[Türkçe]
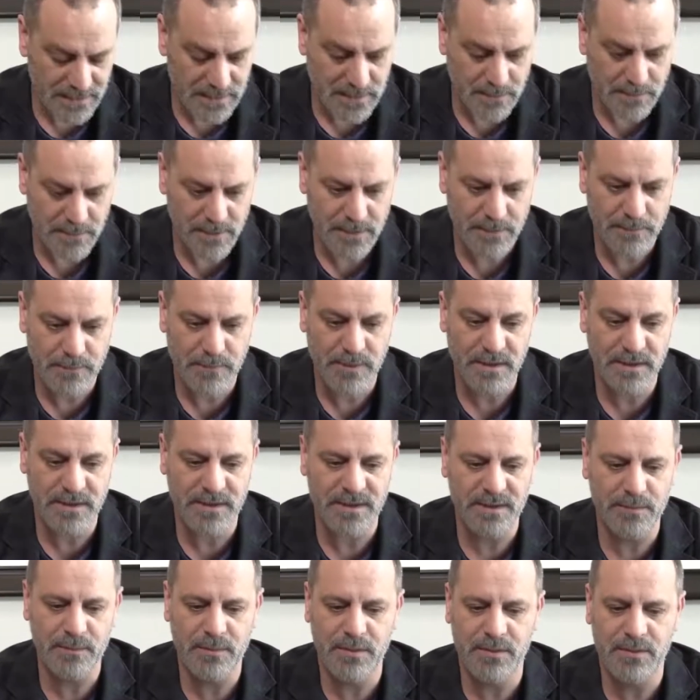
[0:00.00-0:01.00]
değil ama
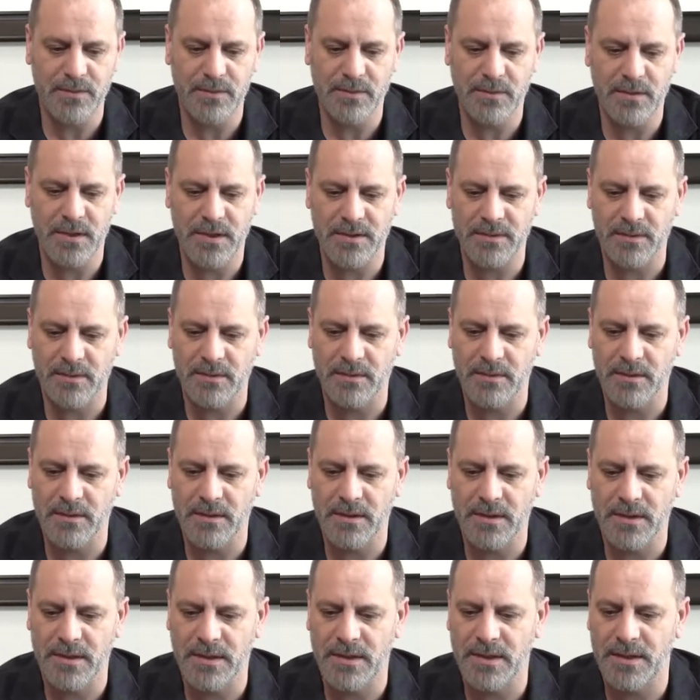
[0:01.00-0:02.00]
işin bütünüyle çok
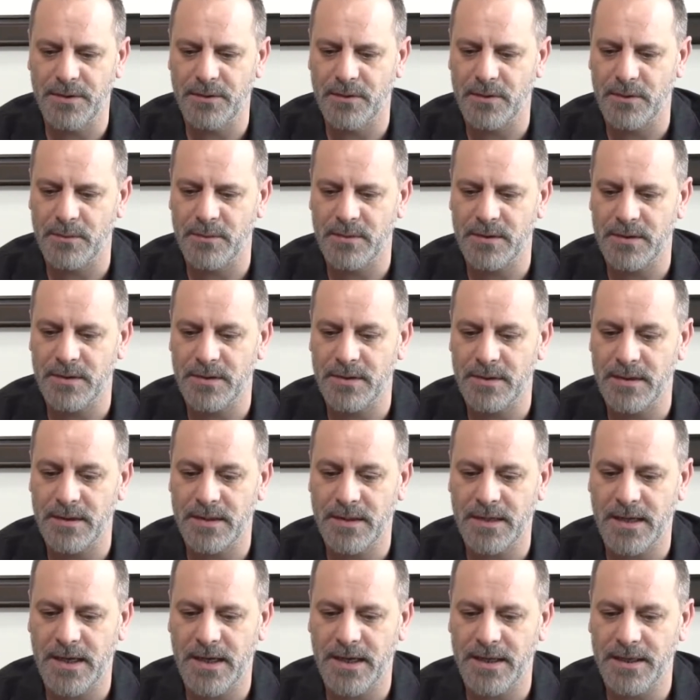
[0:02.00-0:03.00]
ilgileniyorum.
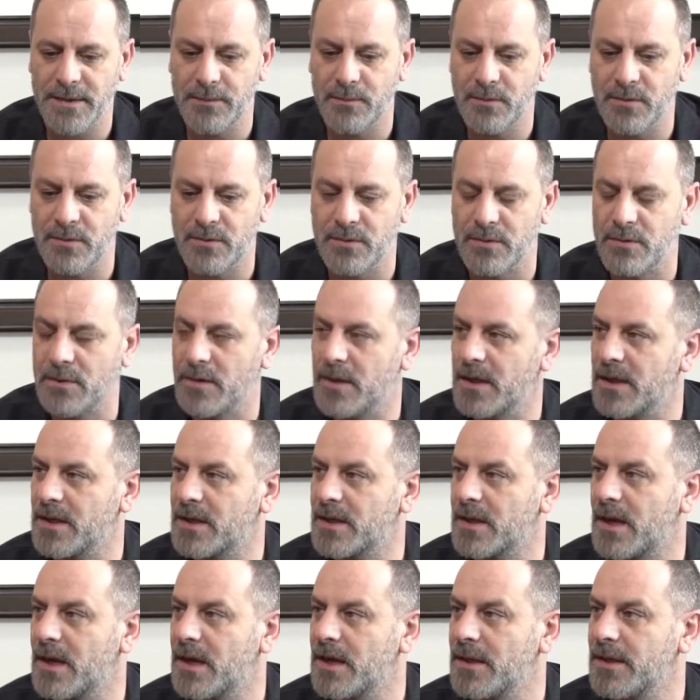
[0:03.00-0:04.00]
Hikayenin bütünüyle,
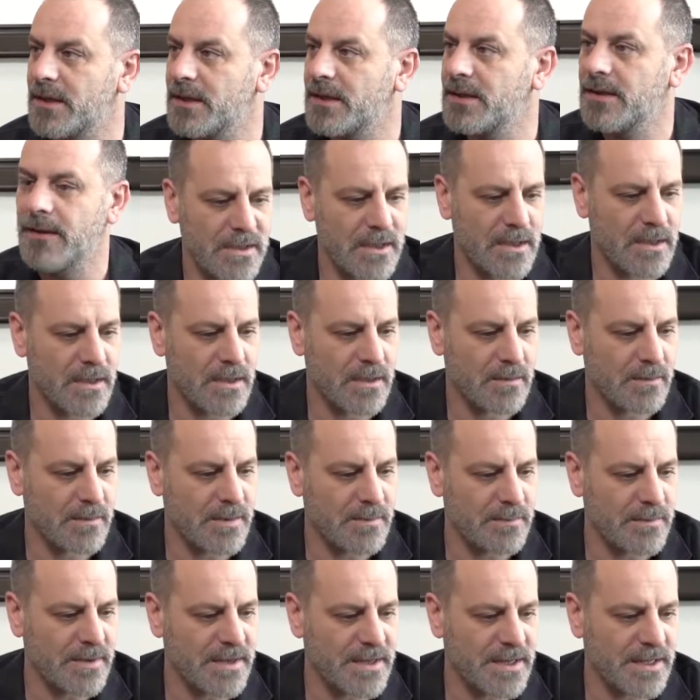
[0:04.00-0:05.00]
hikayenin e,
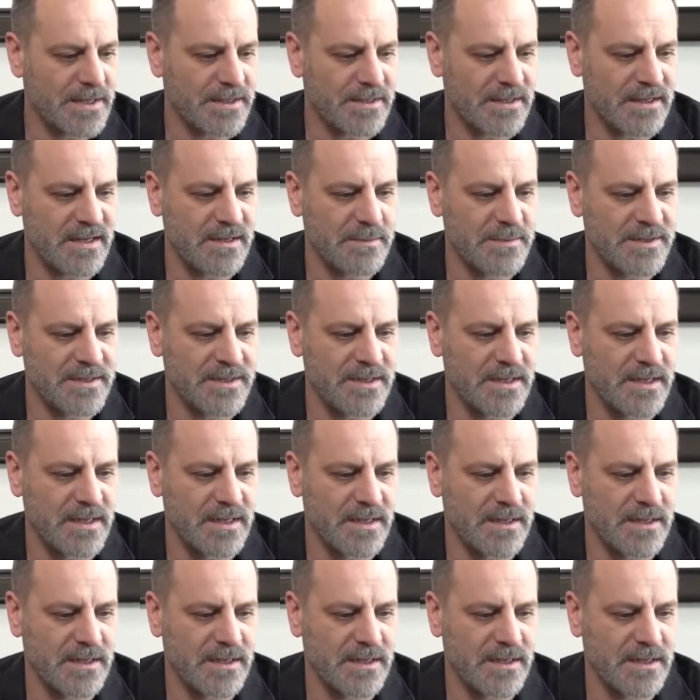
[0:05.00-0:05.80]
beni etkilemesiyle